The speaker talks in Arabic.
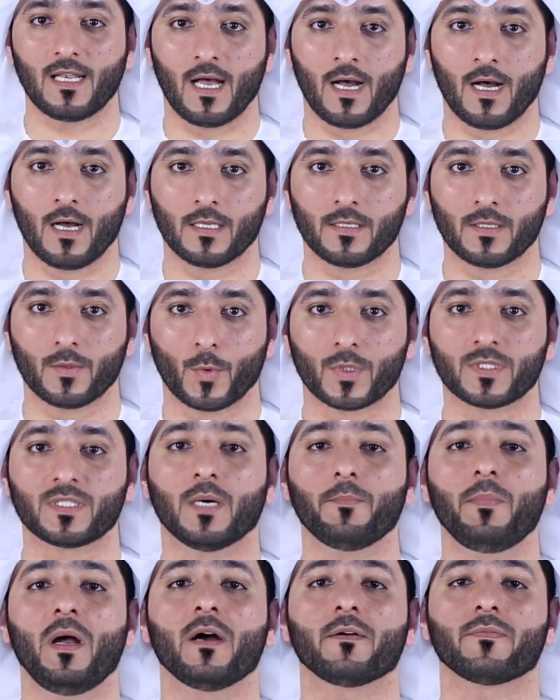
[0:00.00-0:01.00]
الآن
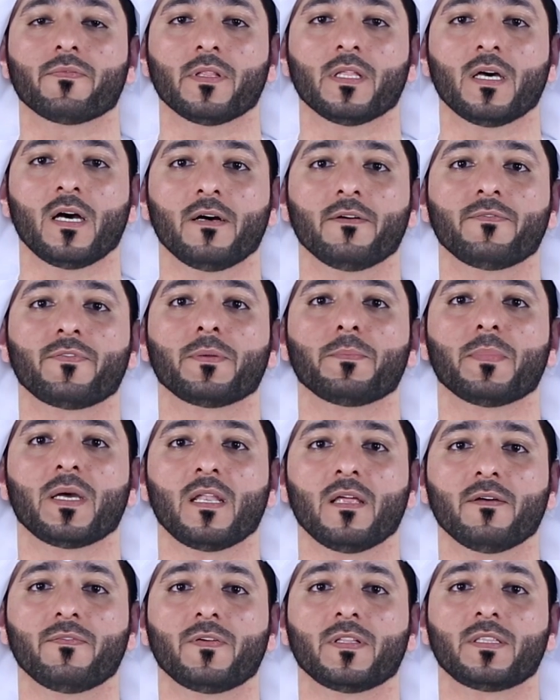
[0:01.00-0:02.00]
وتم حفظها في
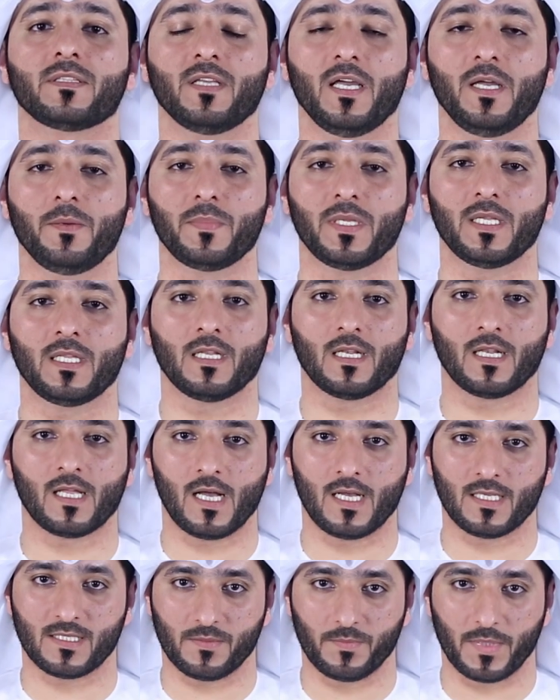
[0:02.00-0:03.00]
ملف التحميل
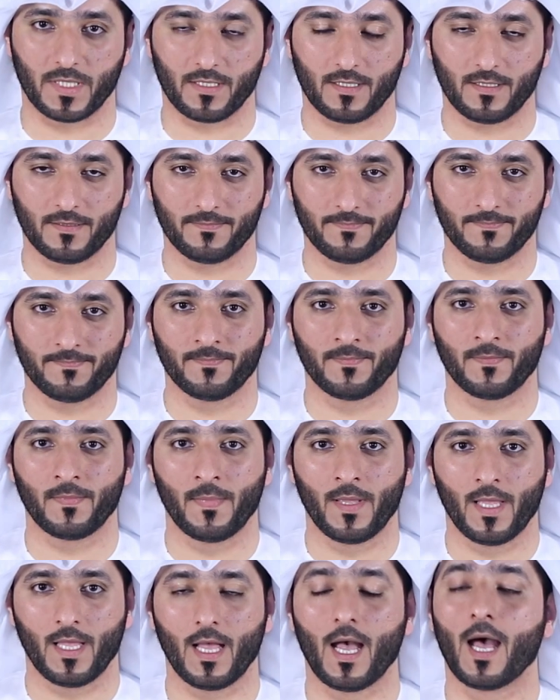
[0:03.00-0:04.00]
الخاص بك
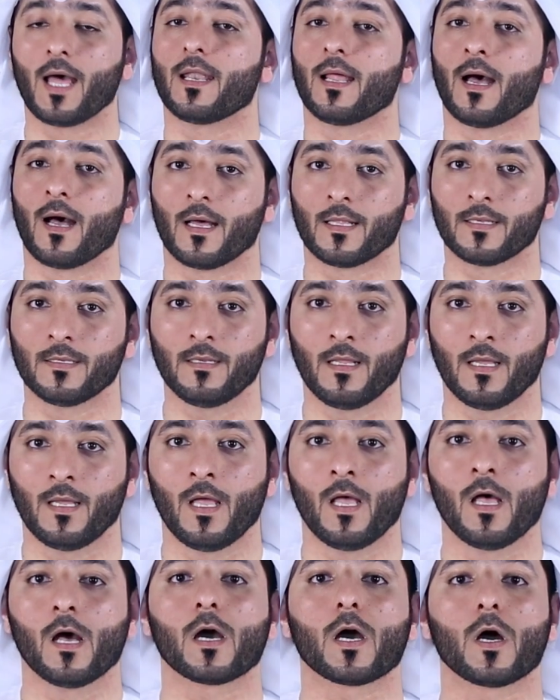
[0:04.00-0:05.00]
الآن
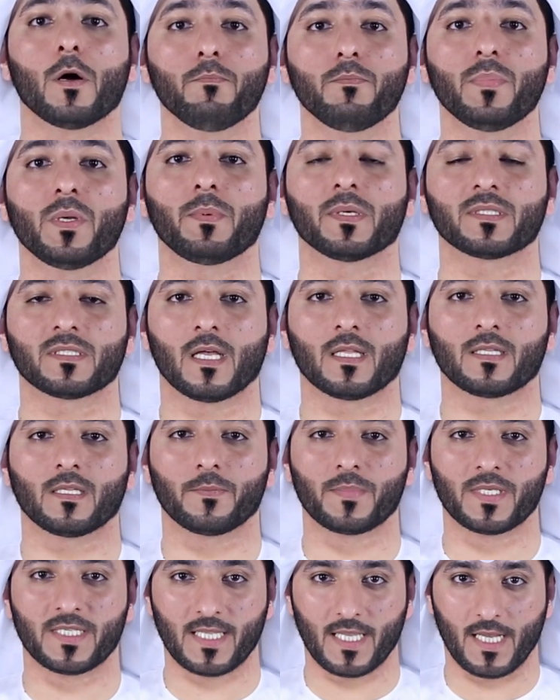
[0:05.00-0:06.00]
قم
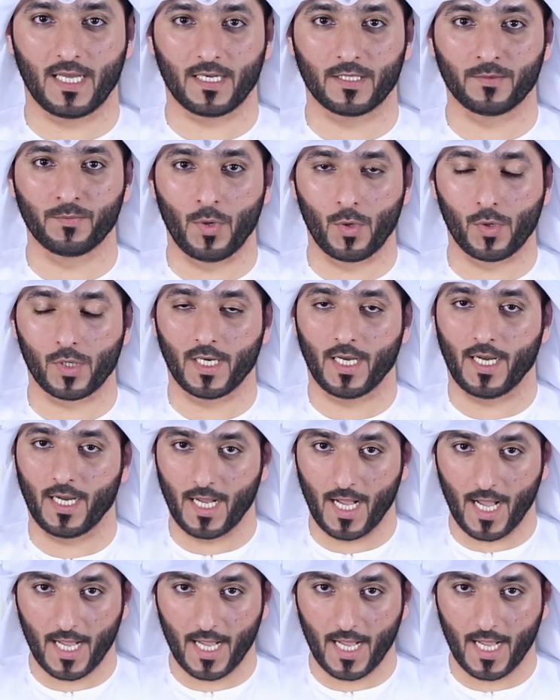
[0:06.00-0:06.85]
ببساطة بزيارة موقع